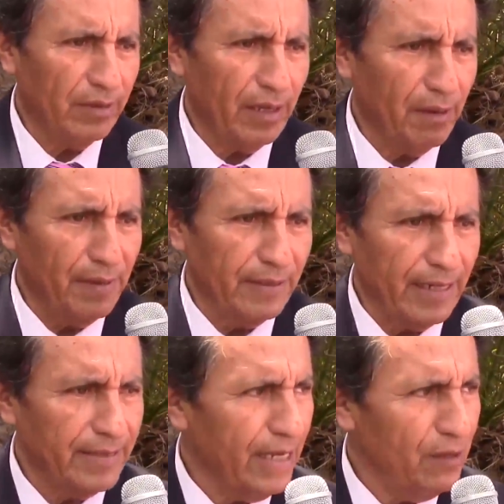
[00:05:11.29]
hay que vivir
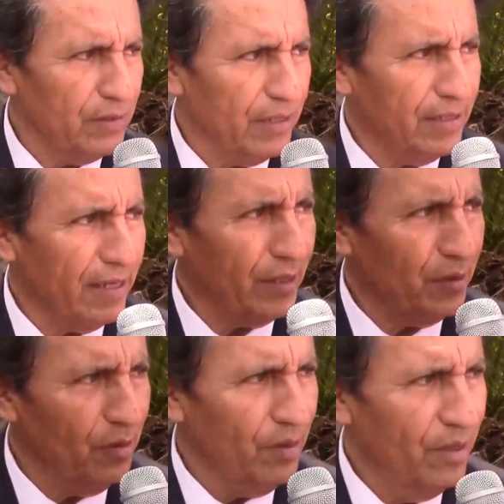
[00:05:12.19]
tres años en esa
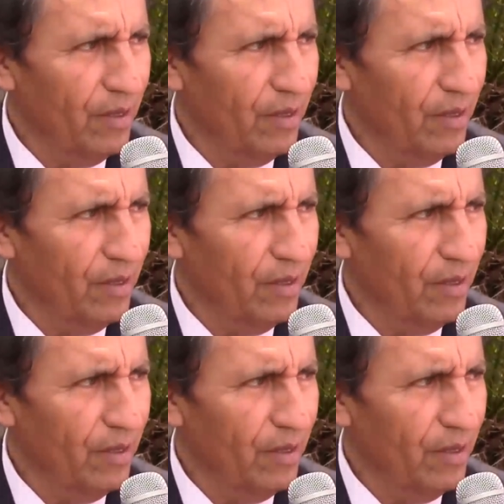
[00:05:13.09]
región